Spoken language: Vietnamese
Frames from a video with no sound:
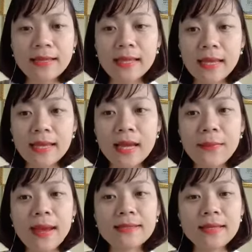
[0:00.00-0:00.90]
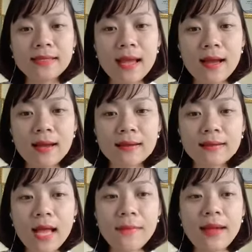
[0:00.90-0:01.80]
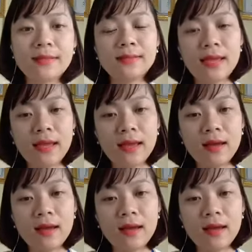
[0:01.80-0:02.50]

thì các bạn sẽ